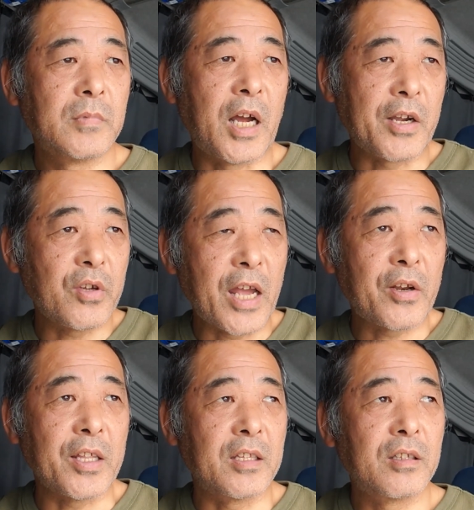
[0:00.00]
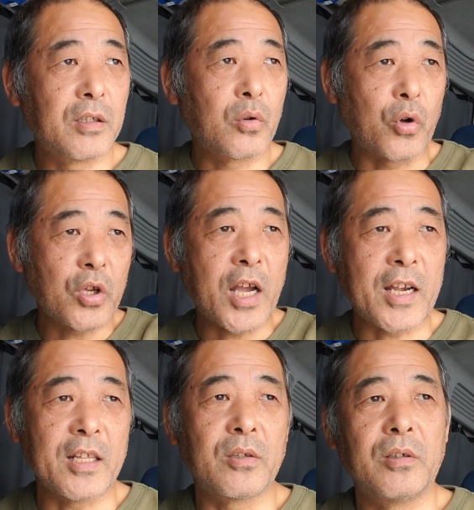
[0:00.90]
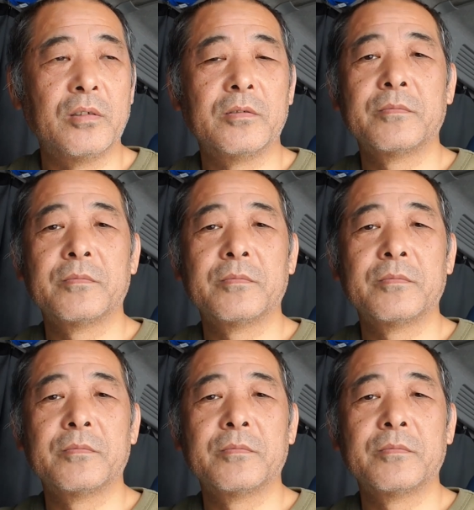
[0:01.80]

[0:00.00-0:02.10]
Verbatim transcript: あれをやれ。これをやれと。